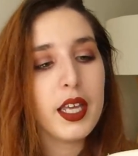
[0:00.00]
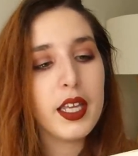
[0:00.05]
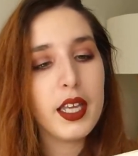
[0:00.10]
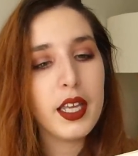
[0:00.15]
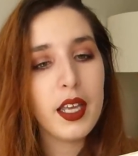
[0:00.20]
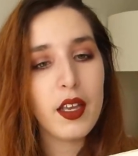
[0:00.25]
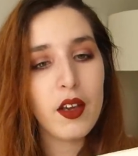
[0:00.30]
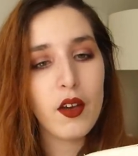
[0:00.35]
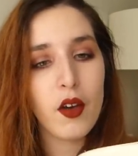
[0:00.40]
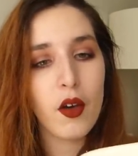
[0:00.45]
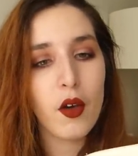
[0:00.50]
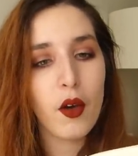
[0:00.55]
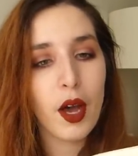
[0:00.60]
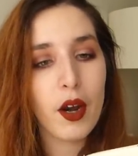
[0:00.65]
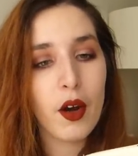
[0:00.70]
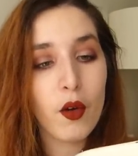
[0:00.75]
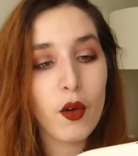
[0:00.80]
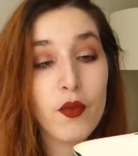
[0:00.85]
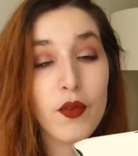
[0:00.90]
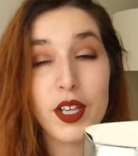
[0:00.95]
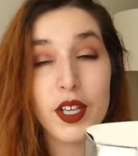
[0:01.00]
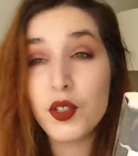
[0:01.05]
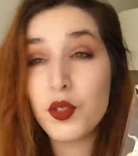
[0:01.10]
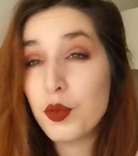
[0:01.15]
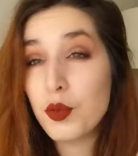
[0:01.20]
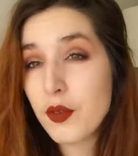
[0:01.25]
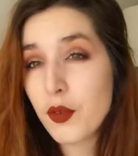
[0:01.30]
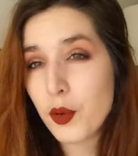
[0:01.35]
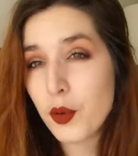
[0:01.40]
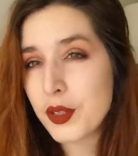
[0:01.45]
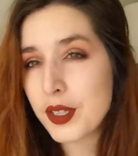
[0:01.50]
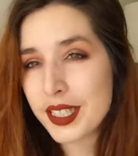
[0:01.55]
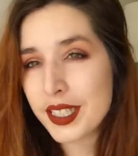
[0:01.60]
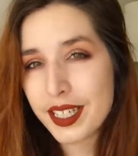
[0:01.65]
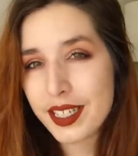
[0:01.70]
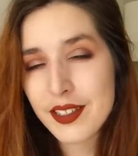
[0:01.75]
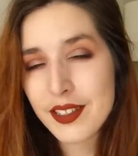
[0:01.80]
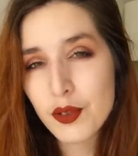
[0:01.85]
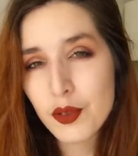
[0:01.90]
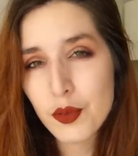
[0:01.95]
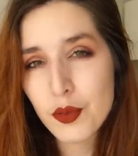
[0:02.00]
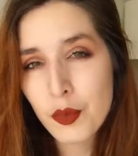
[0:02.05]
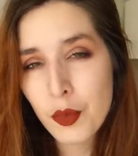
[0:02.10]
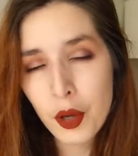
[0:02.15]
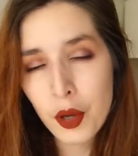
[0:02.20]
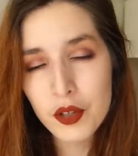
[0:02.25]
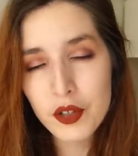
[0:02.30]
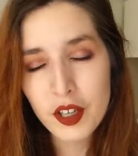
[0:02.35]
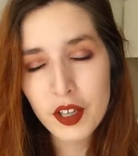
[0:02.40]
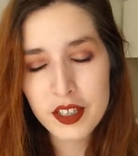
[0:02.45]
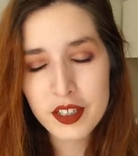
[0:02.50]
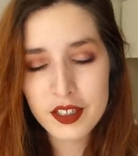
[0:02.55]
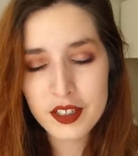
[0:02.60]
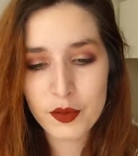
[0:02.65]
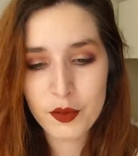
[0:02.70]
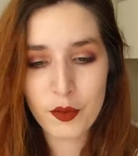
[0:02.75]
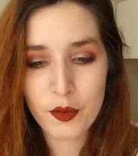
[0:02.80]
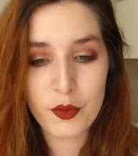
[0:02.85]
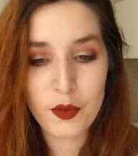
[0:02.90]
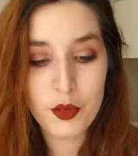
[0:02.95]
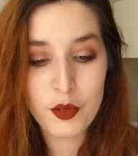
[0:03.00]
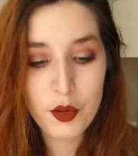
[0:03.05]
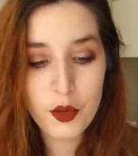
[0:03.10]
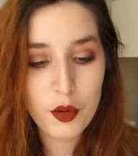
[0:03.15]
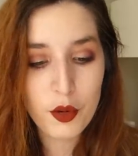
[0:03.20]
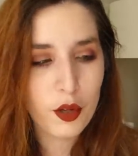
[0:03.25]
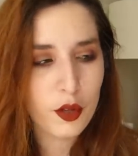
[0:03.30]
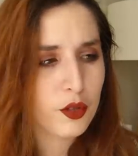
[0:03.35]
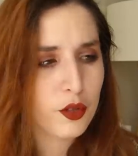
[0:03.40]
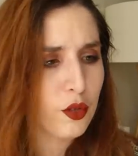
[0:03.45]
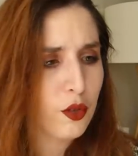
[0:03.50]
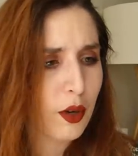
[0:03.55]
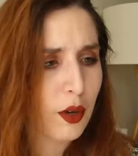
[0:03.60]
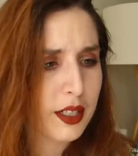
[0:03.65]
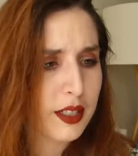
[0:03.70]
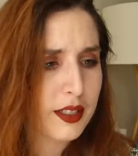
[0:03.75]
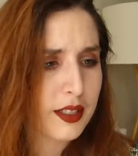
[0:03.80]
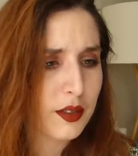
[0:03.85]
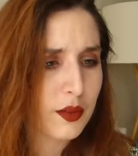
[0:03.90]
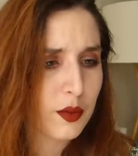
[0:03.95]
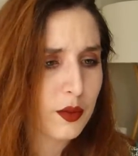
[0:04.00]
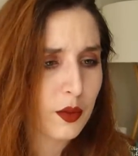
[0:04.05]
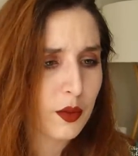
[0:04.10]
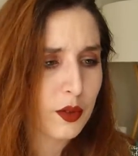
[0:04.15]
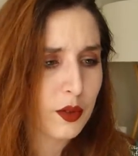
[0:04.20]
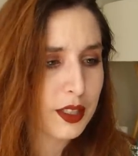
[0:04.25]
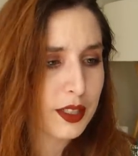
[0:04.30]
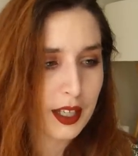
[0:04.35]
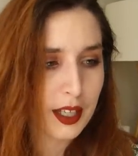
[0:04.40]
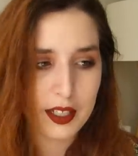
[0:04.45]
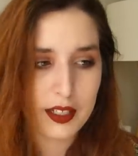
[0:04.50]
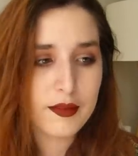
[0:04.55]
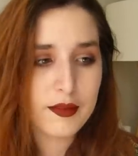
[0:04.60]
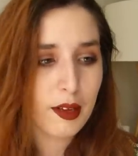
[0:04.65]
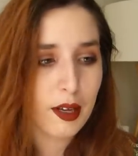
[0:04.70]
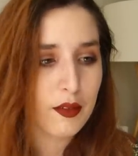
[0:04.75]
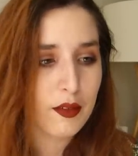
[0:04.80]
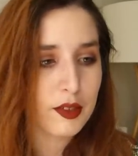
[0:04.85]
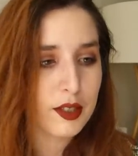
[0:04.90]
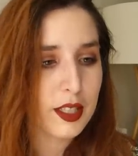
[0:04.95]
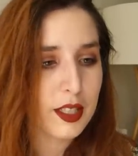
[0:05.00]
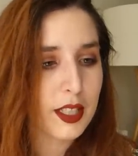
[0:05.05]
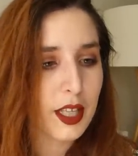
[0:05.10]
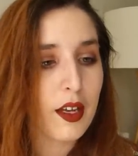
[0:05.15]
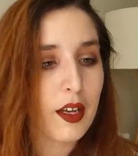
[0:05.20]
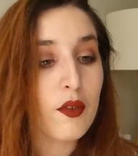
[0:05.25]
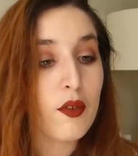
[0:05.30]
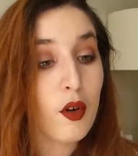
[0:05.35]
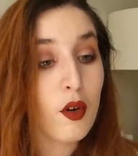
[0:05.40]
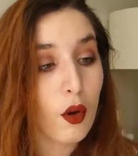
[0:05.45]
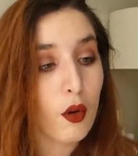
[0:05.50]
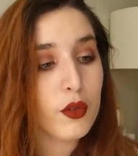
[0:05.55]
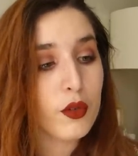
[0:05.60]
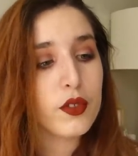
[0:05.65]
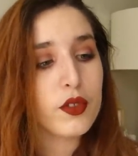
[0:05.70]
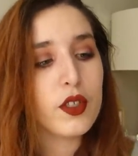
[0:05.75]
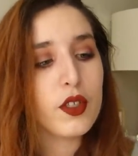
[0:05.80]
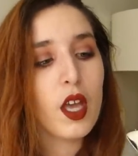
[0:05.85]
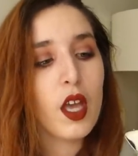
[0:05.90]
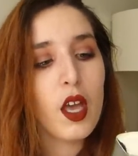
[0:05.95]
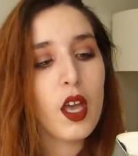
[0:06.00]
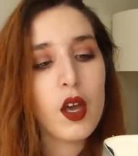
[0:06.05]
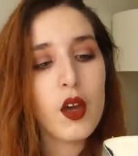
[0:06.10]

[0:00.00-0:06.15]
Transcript: et alors on va suivre une série de meurtres hein, qui ont lieu, je crois que c'est en Italie, hein, oui c'est ça, à Florence,